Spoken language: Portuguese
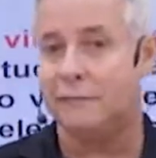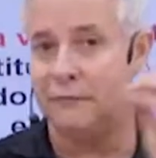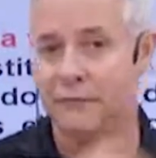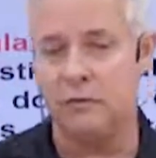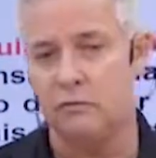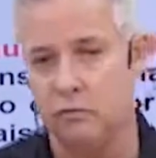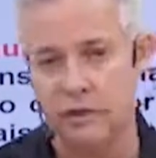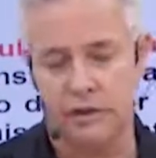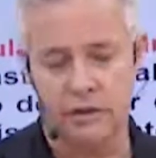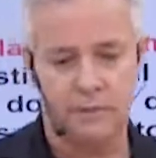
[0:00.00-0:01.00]

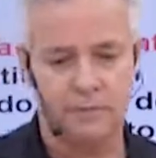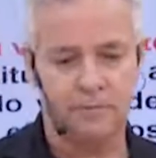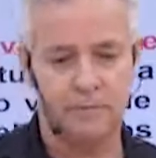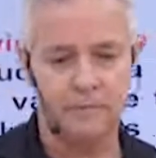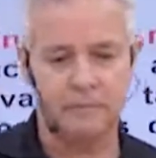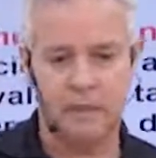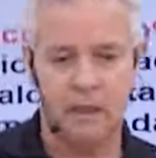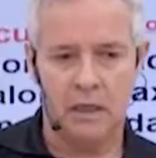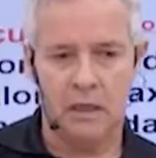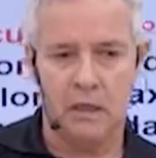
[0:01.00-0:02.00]
vinculante.
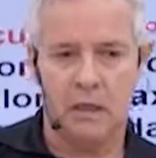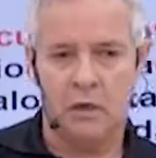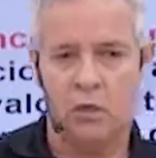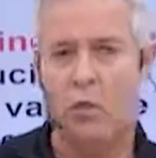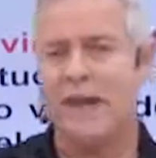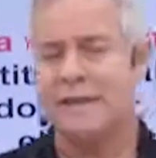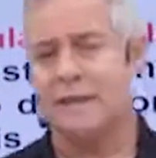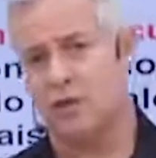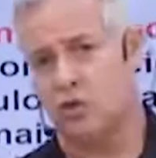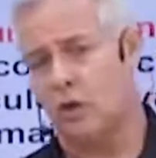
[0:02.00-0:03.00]
O
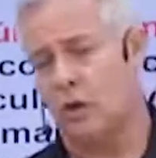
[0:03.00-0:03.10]
STJ